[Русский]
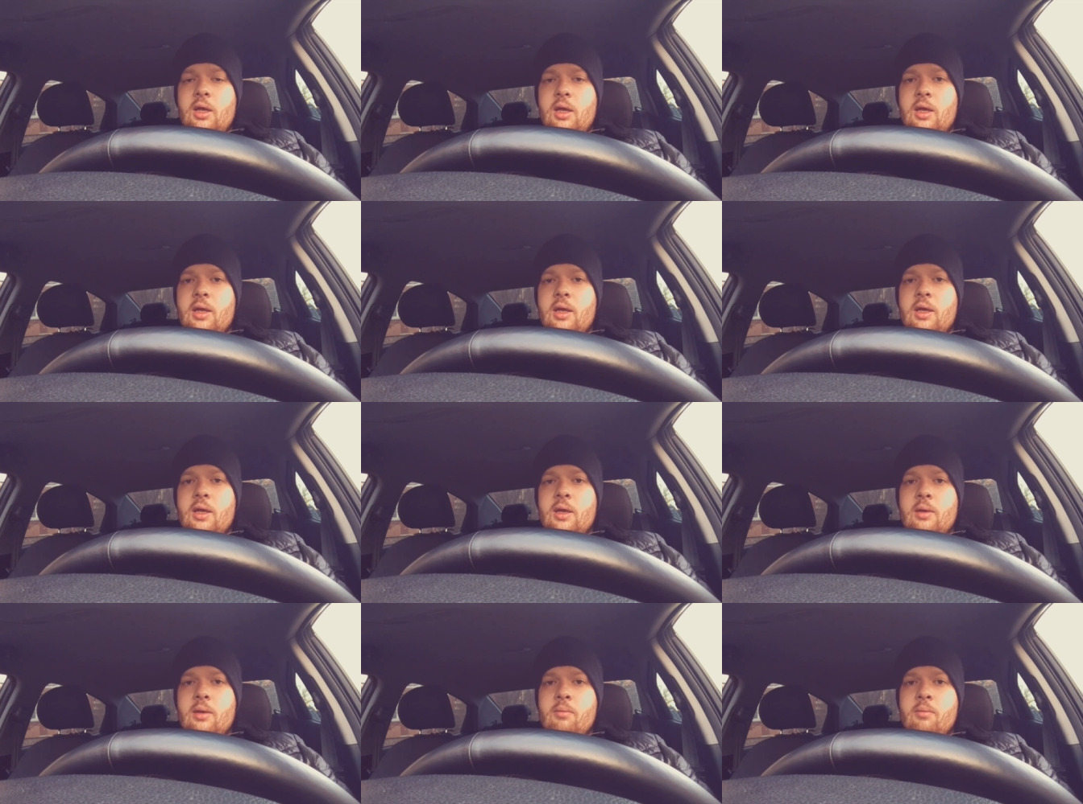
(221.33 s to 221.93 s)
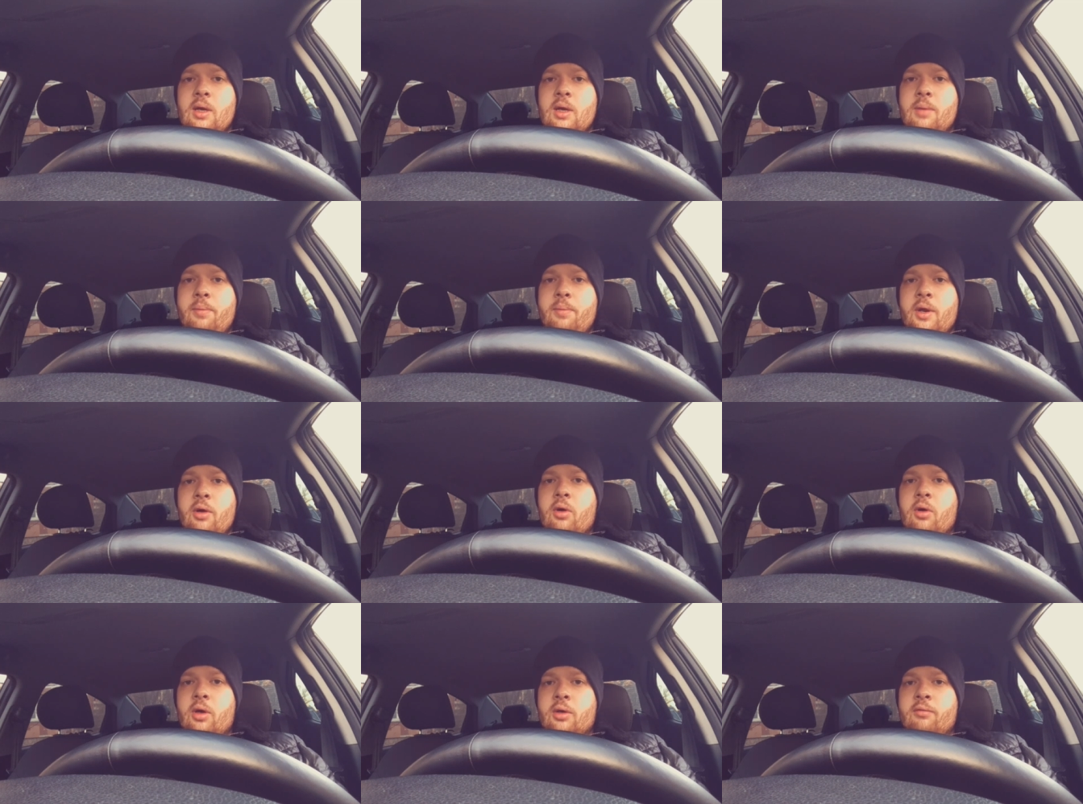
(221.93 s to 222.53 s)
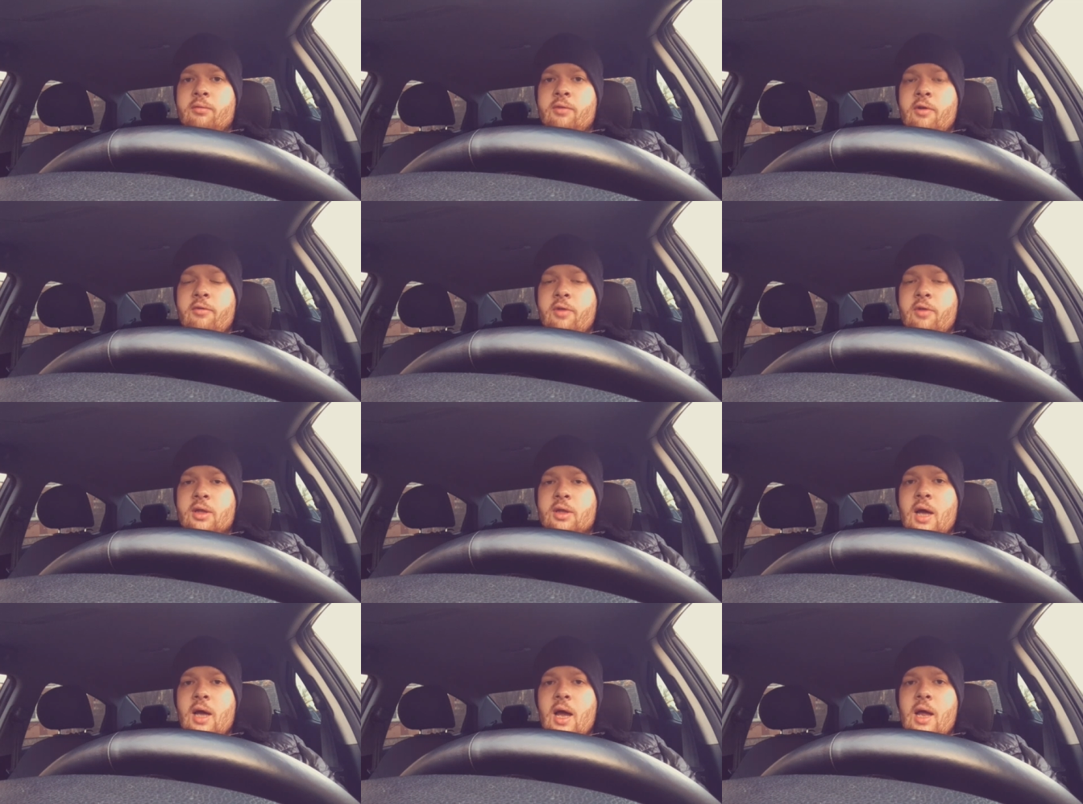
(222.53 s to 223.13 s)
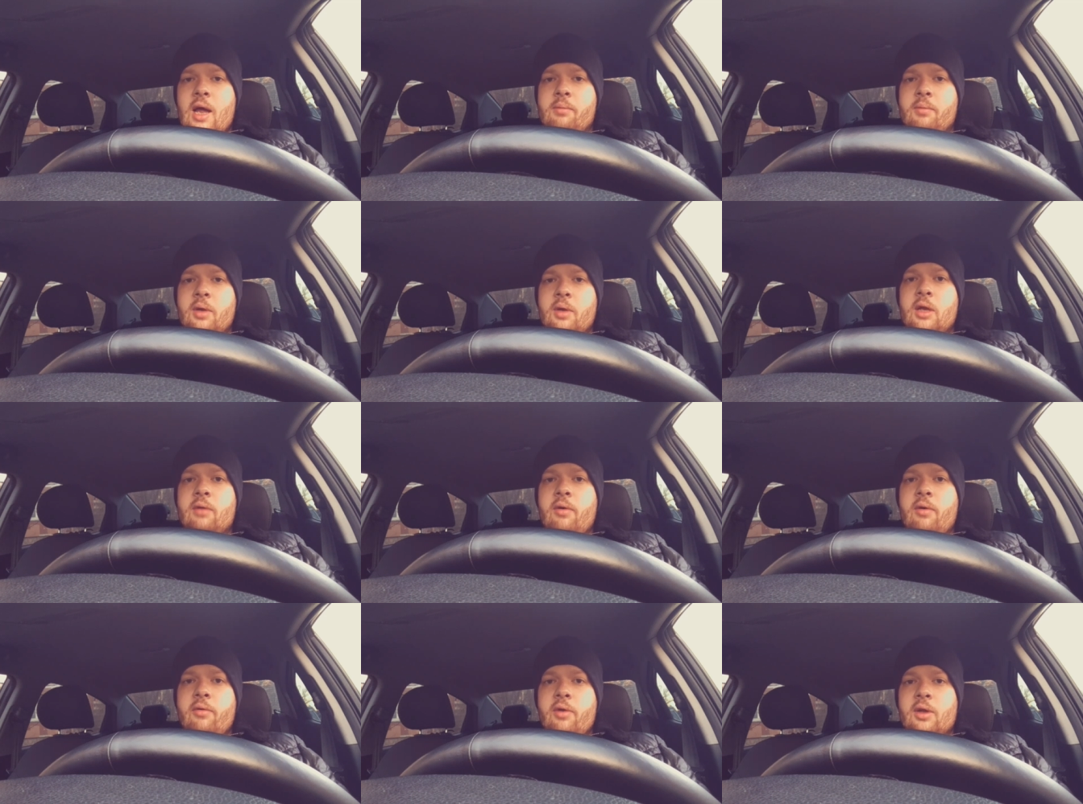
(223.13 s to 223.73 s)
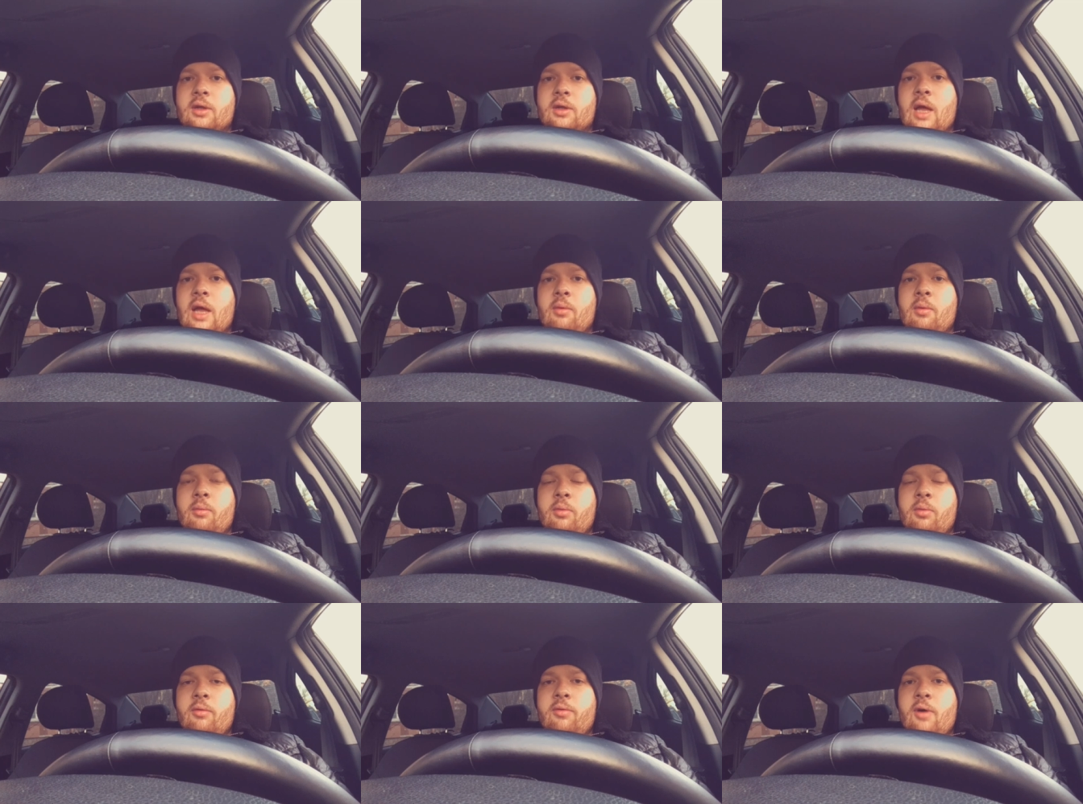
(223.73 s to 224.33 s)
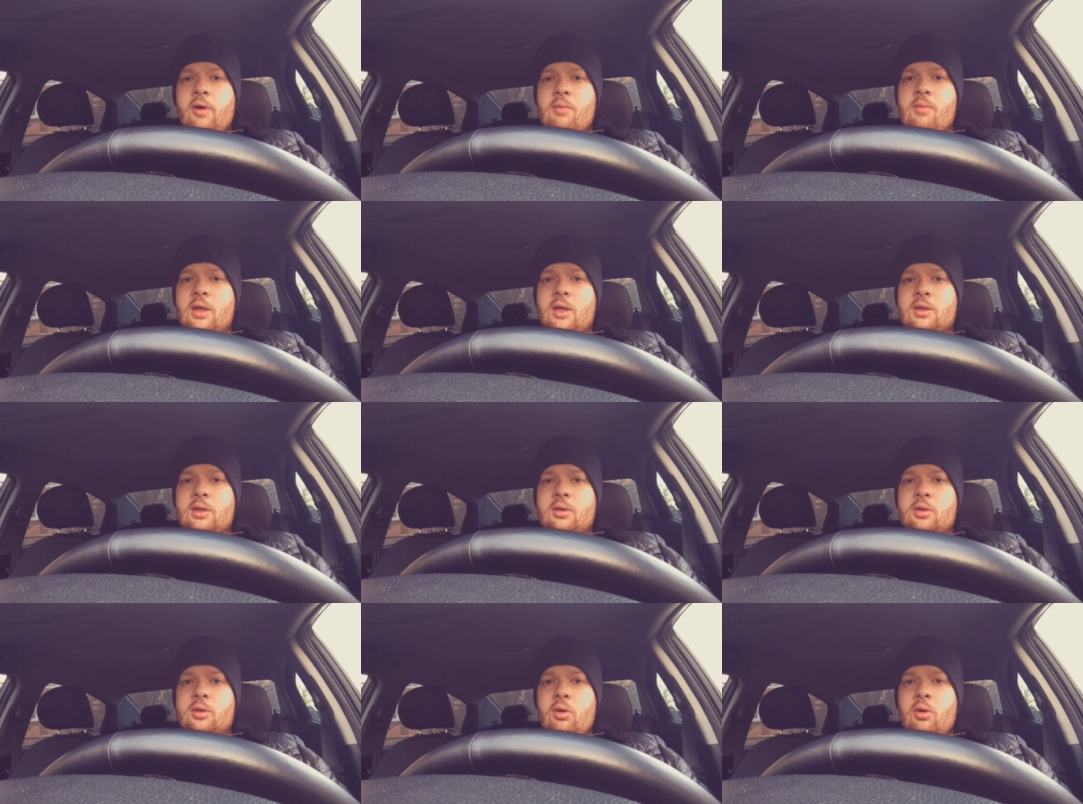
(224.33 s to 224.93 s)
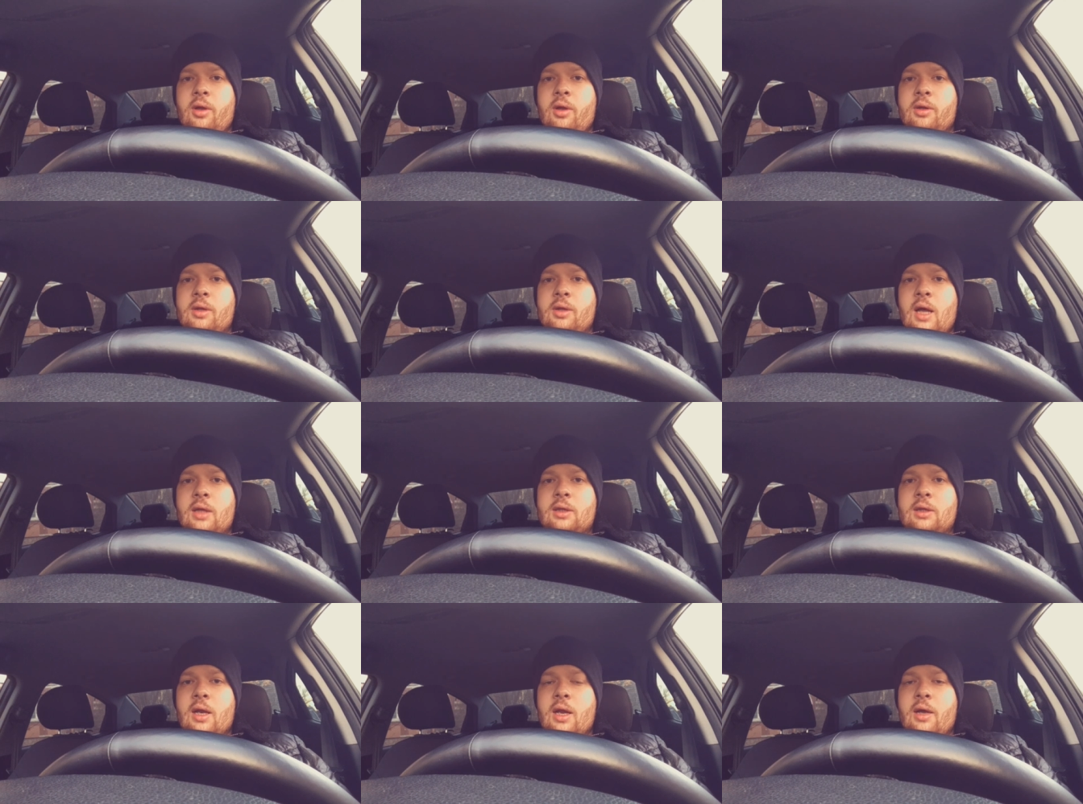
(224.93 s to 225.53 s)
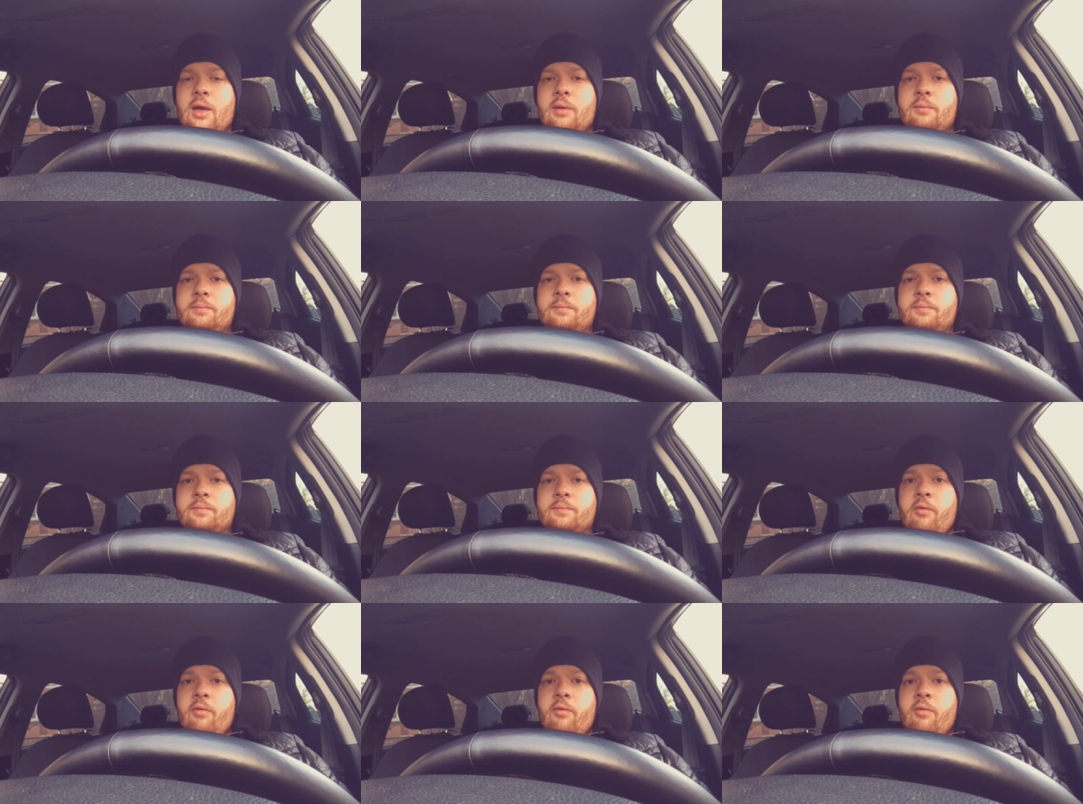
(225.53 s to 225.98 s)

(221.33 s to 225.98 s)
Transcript: И мы переходим в овертайм, и в овертайме был формат трое на трое.